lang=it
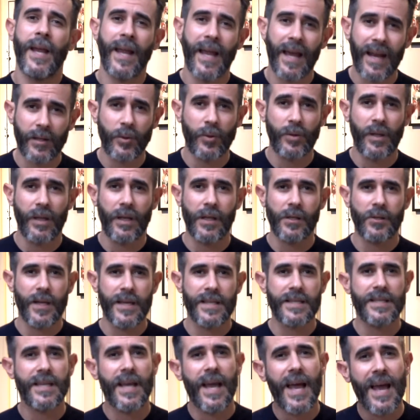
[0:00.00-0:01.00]
Che la due
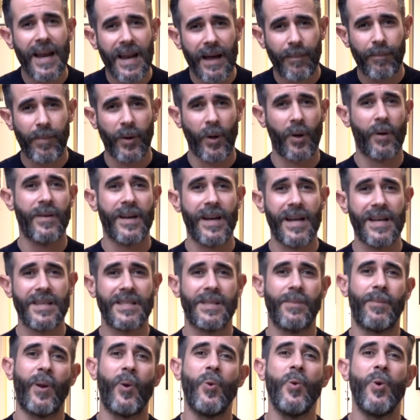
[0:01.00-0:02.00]
diligence e la
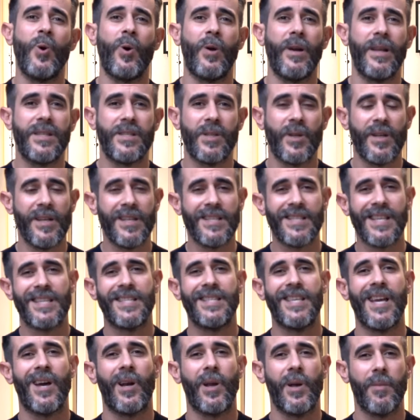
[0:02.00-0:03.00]
provenance per un collezionista
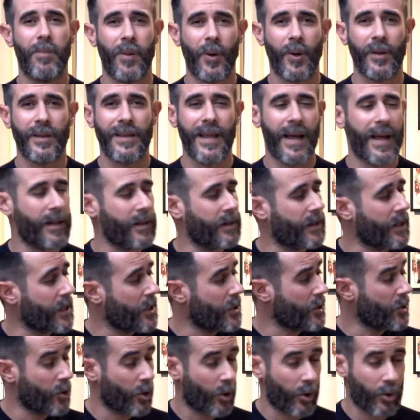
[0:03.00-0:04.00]
siano
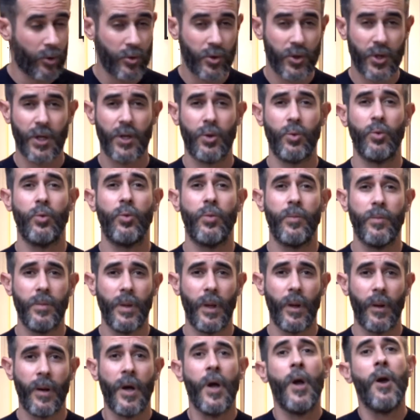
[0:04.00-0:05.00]
importanti non c'è
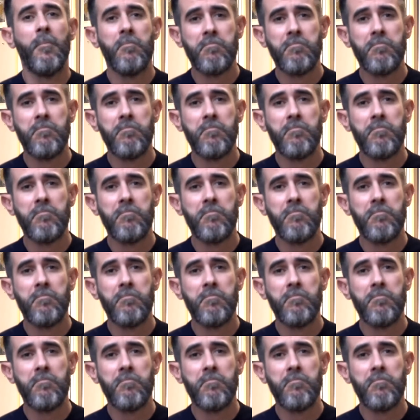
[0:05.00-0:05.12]
dubbio,